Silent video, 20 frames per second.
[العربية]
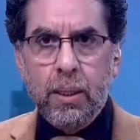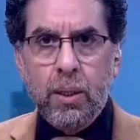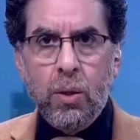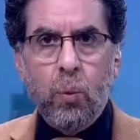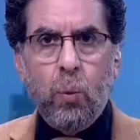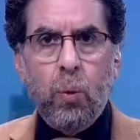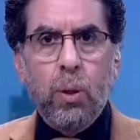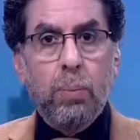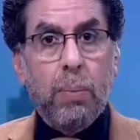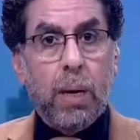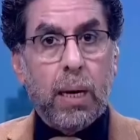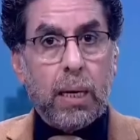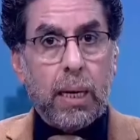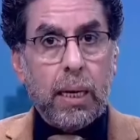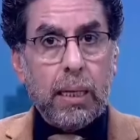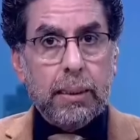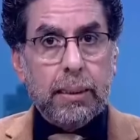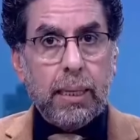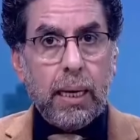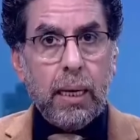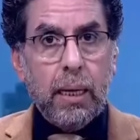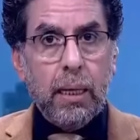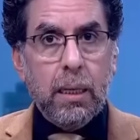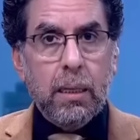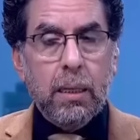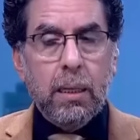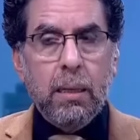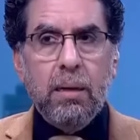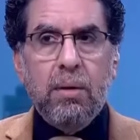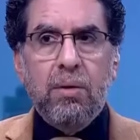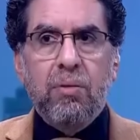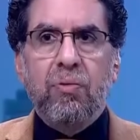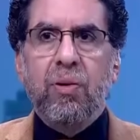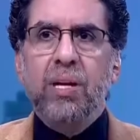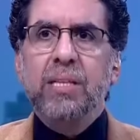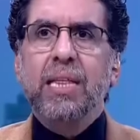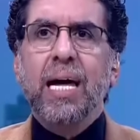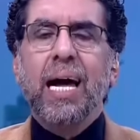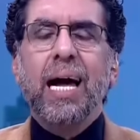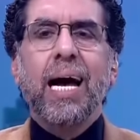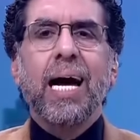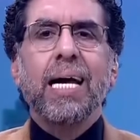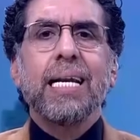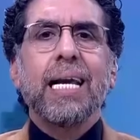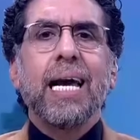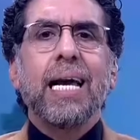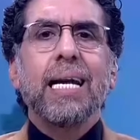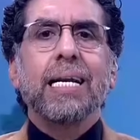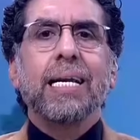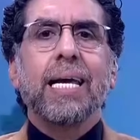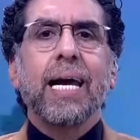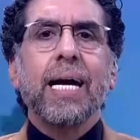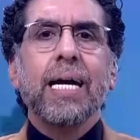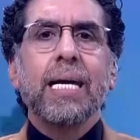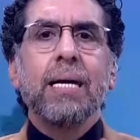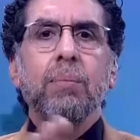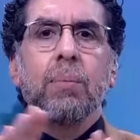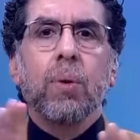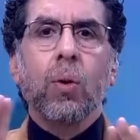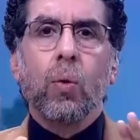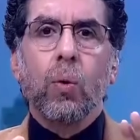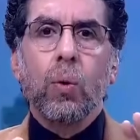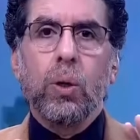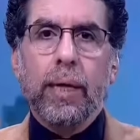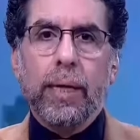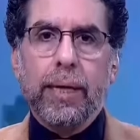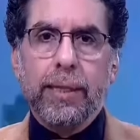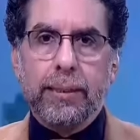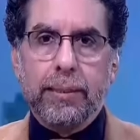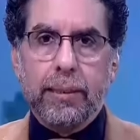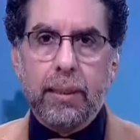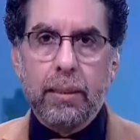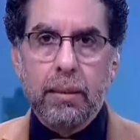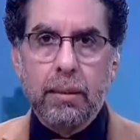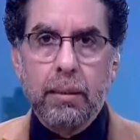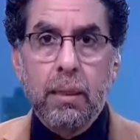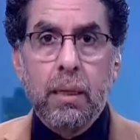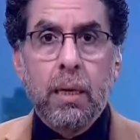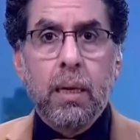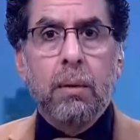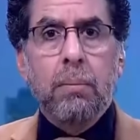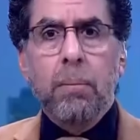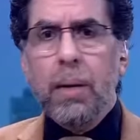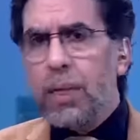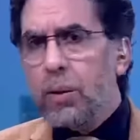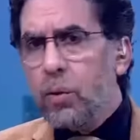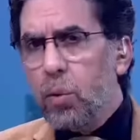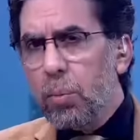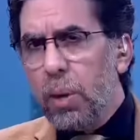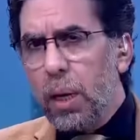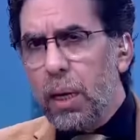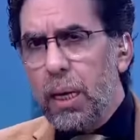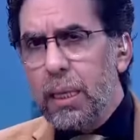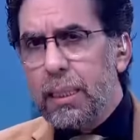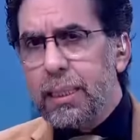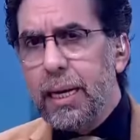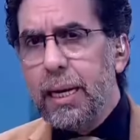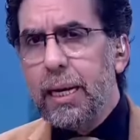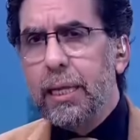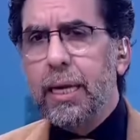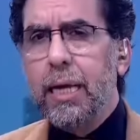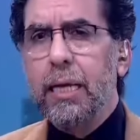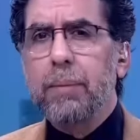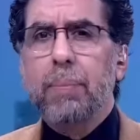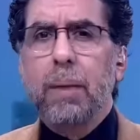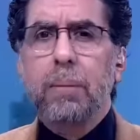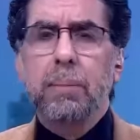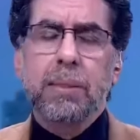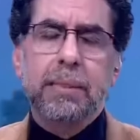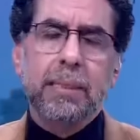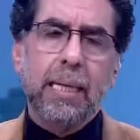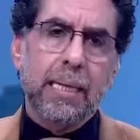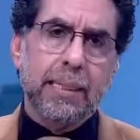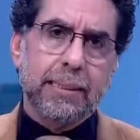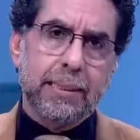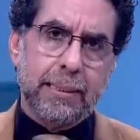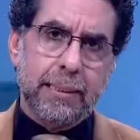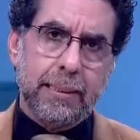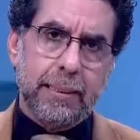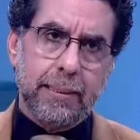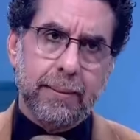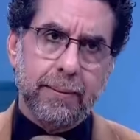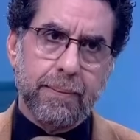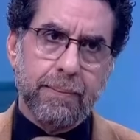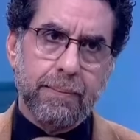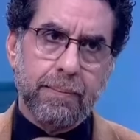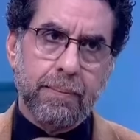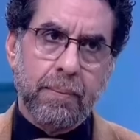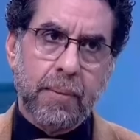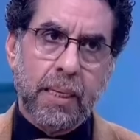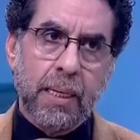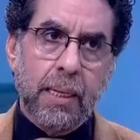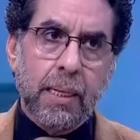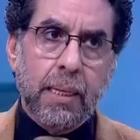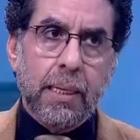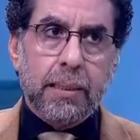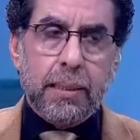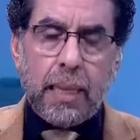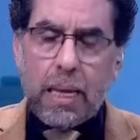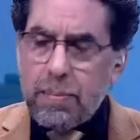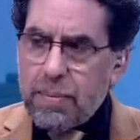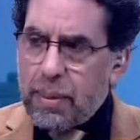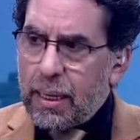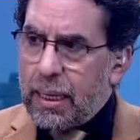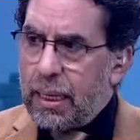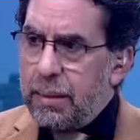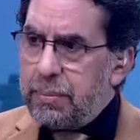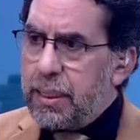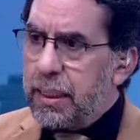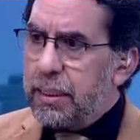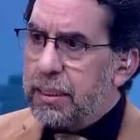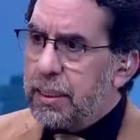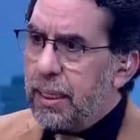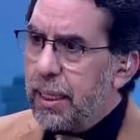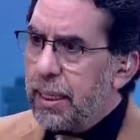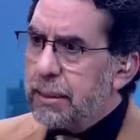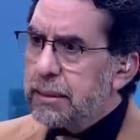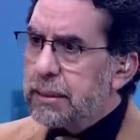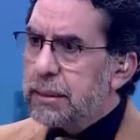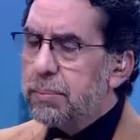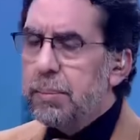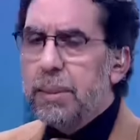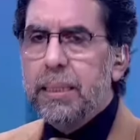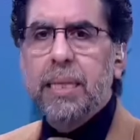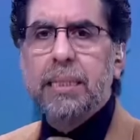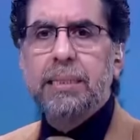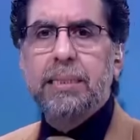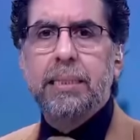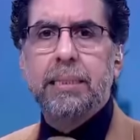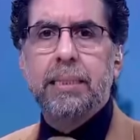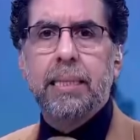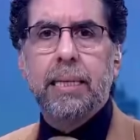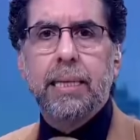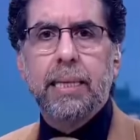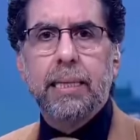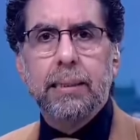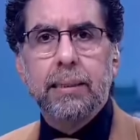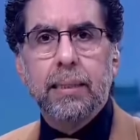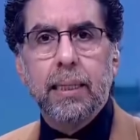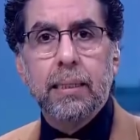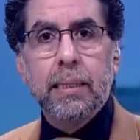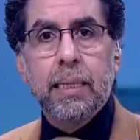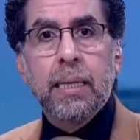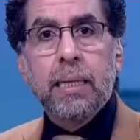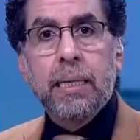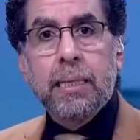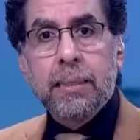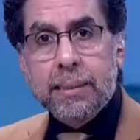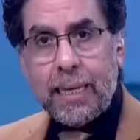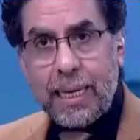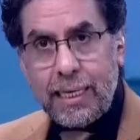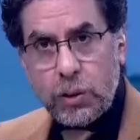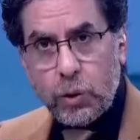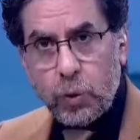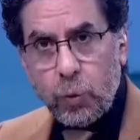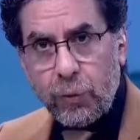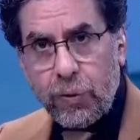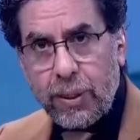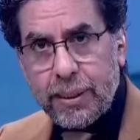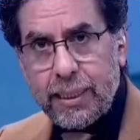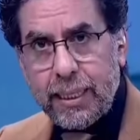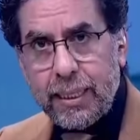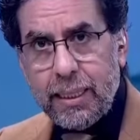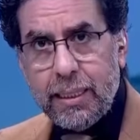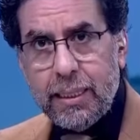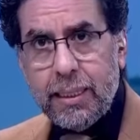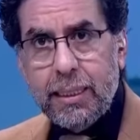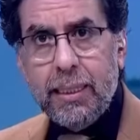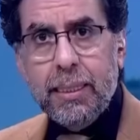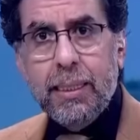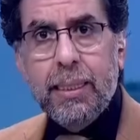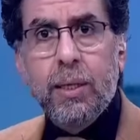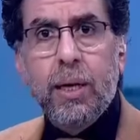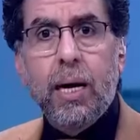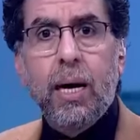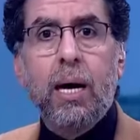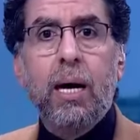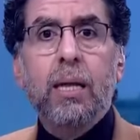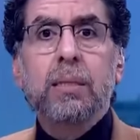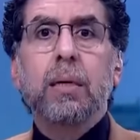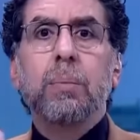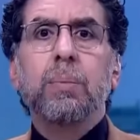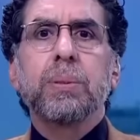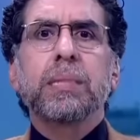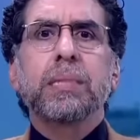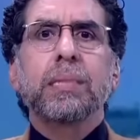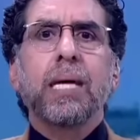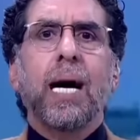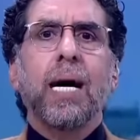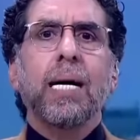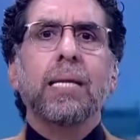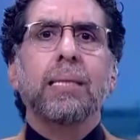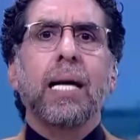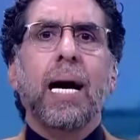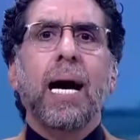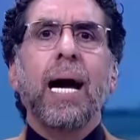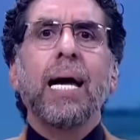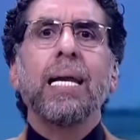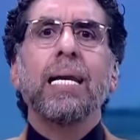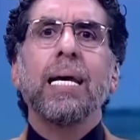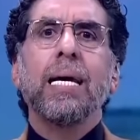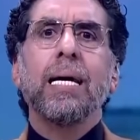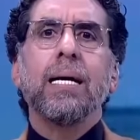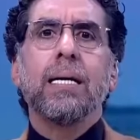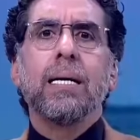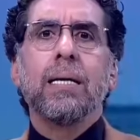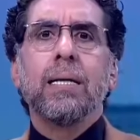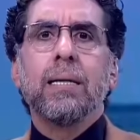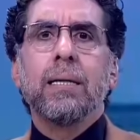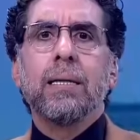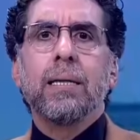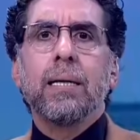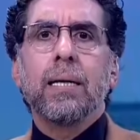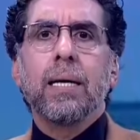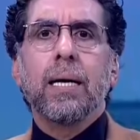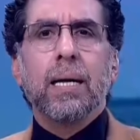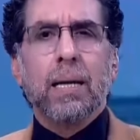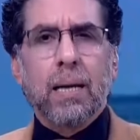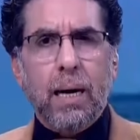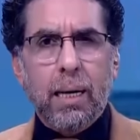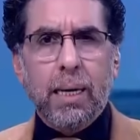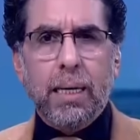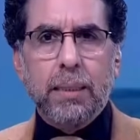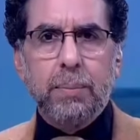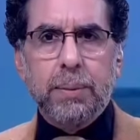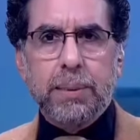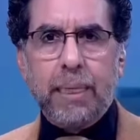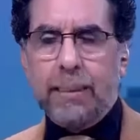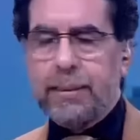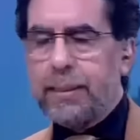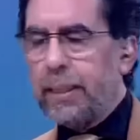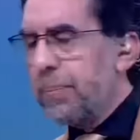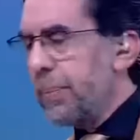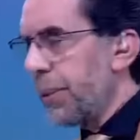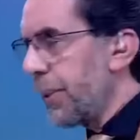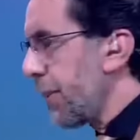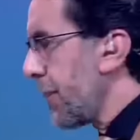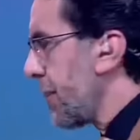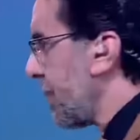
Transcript: والمقال ده فتح عليها الجحيم من كل حتة مع أنه المقال كان كاتباه من ثلاث سنين تامر لم يتعظ من ناس كتيرة جدا تعال نشوف كده غضب الصعايدة على الغلط بتاع تامر